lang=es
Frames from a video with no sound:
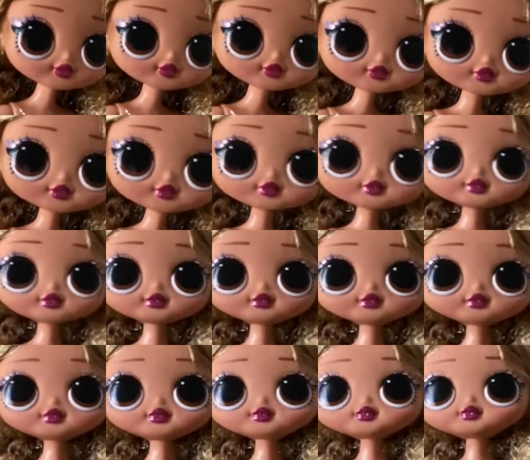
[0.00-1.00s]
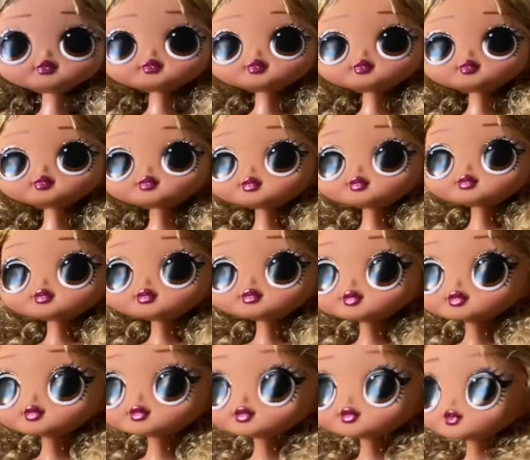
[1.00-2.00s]
dorado
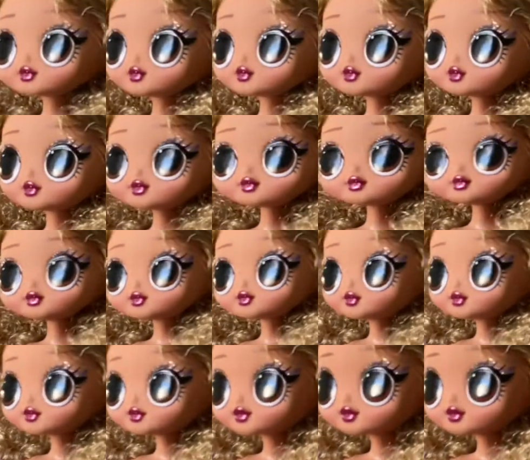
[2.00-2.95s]
con glitter y luego